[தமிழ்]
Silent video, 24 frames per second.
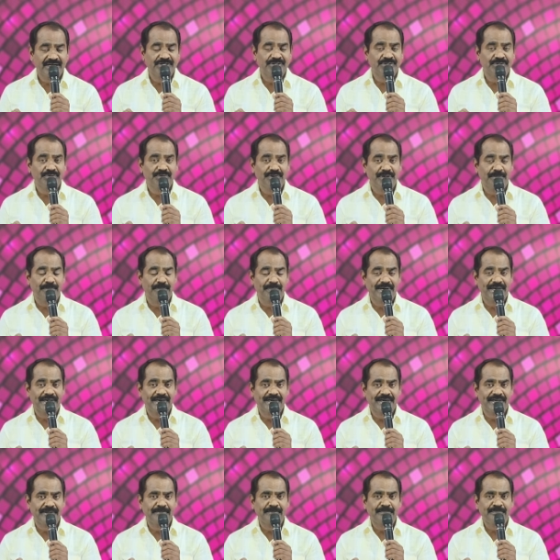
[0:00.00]
கர்த்தருடைய
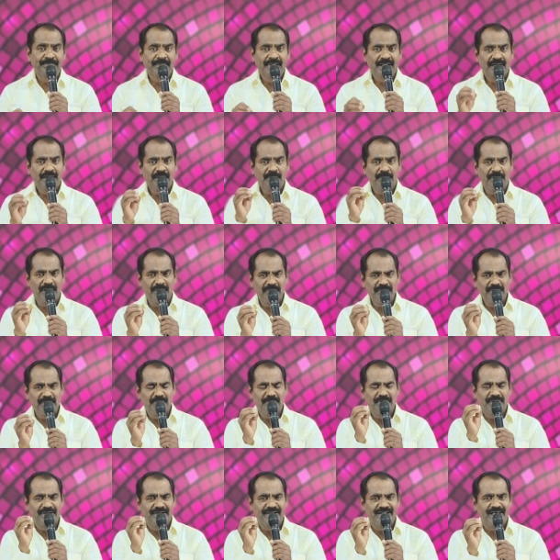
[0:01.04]
பிள்ளைகளை பவுல்
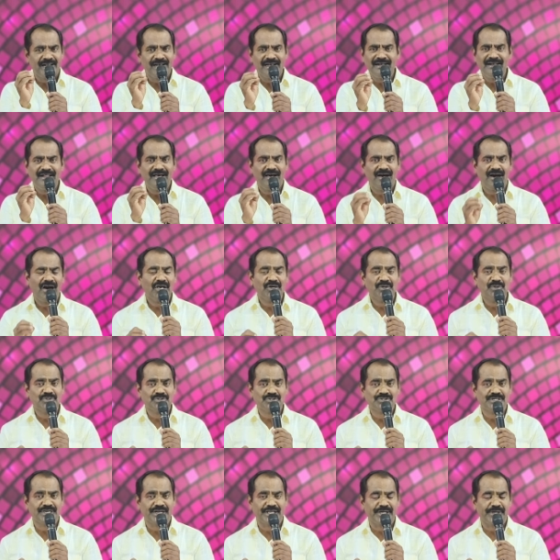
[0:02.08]
ஒரு நல்ல
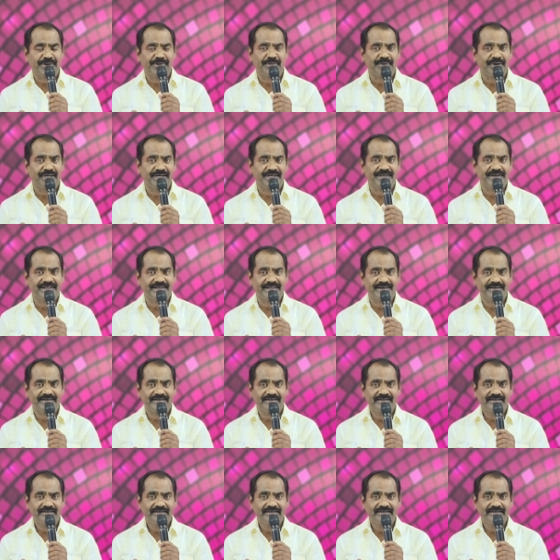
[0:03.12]
ஆலோசனையை கொடுக்கிறார்